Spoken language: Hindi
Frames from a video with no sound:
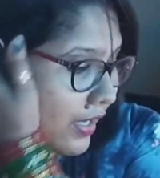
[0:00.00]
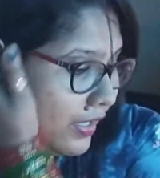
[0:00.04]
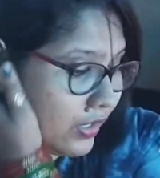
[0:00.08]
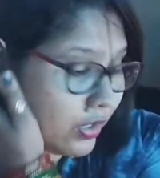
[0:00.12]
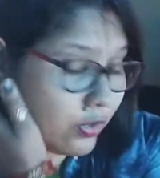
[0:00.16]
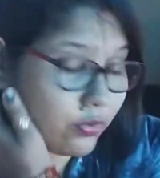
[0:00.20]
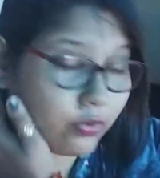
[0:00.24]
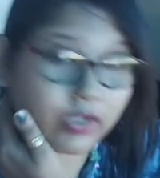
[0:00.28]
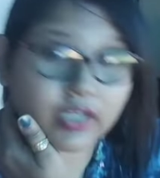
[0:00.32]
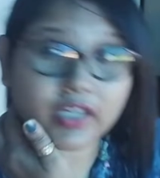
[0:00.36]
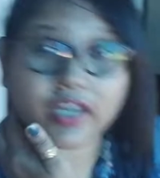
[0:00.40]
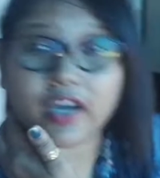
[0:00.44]

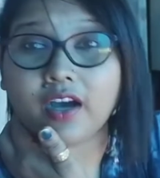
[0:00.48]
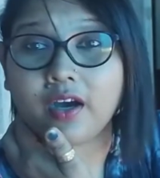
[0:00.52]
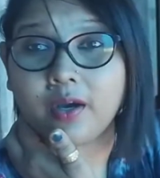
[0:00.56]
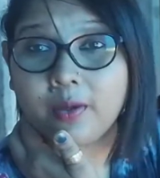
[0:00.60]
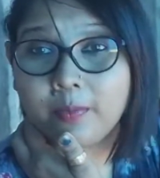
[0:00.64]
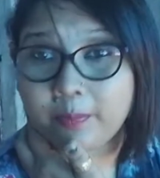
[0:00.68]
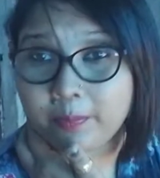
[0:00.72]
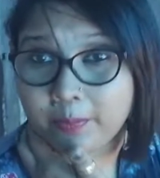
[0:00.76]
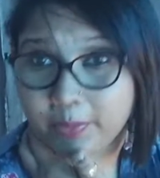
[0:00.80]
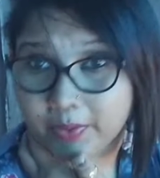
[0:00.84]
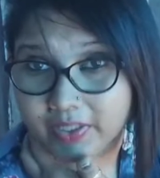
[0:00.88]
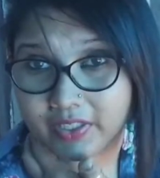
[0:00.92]
क्योंकि
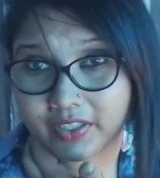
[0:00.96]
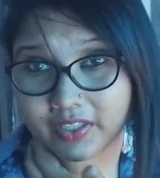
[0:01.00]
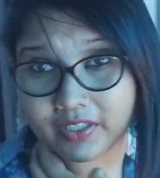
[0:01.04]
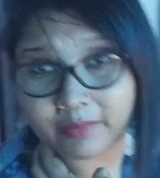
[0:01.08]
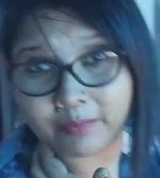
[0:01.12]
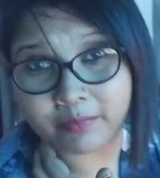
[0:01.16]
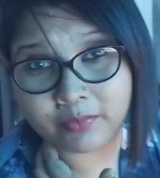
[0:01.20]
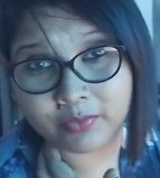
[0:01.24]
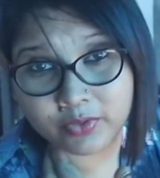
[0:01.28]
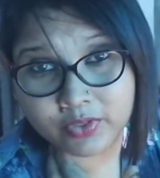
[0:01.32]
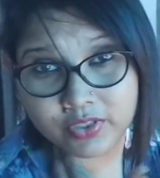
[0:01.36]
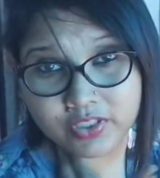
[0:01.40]
अभी
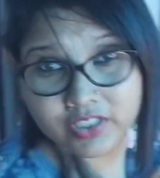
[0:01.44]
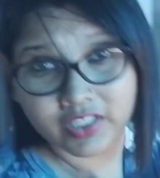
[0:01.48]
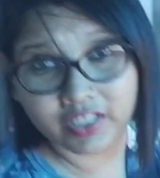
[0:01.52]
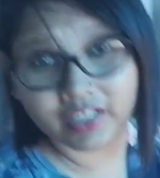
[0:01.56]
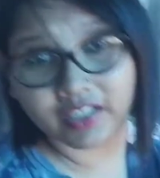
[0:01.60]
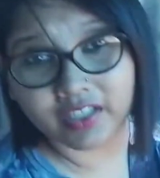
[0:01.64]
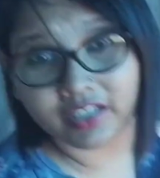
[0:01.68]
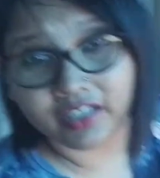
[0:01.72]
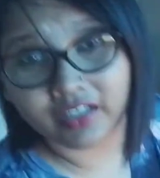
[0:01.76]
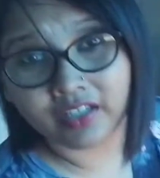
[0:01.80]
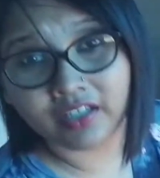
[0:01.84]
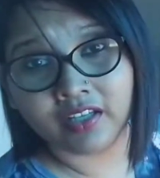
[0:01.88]

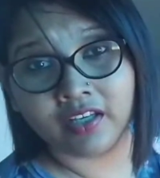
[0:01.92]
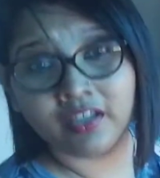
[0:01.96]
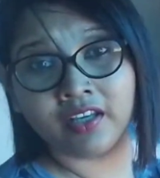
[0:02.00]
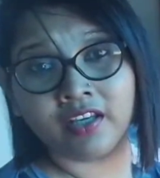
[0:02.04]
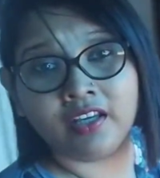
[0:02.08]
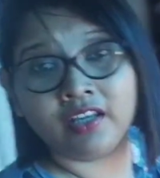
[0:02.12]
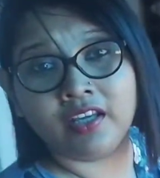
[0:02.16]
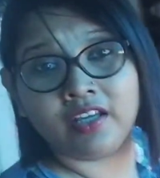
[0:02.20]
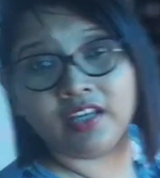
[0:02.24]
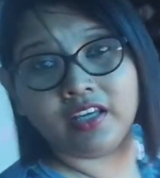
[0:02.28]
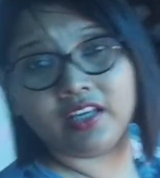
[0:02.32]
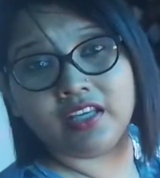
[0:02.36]
मुझे
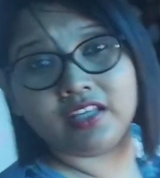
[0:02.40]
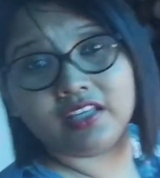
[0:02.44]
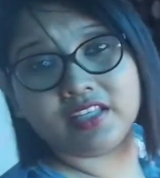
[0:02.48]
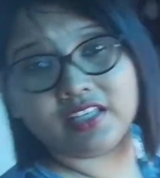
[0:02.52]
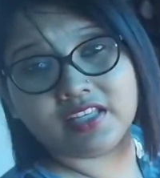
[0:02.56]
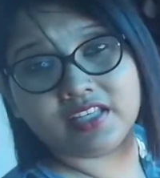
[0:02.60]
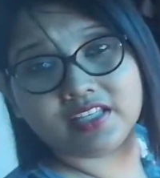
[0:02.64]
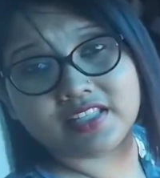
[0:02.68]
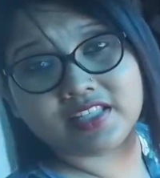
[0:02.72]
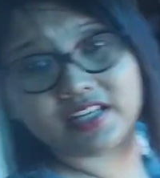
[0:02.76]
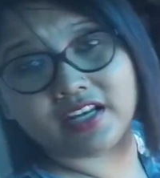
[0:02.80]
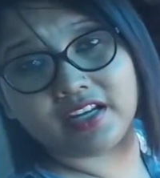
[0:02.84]

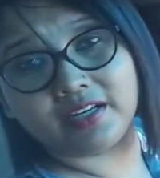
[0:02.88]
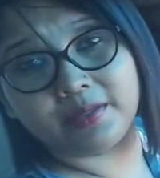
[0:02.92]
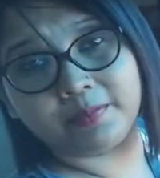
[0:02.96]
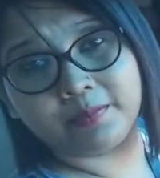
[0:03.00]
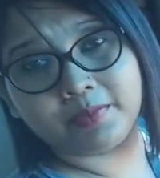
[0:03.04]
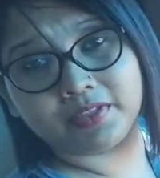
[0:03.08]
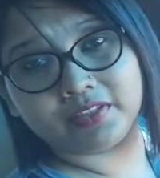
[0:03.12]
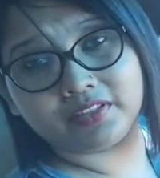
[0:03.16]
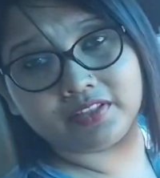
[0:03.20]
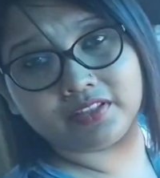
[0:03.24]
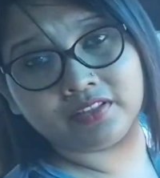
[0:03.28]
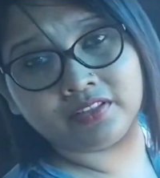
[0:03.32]
ये सारे
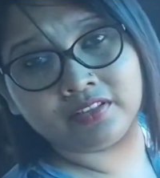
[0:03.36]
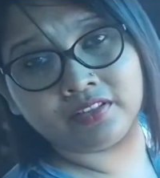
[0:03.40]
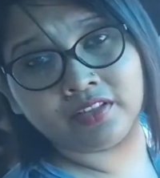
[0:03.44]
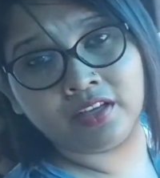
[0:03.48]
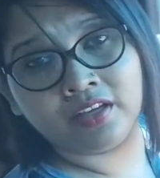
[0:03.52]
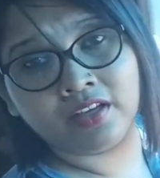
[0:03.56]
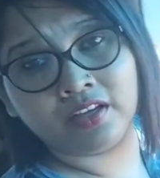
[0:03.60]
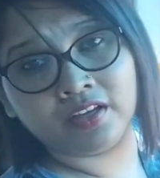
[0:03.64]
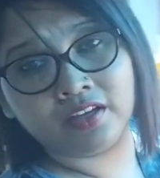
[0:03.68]
बर्तन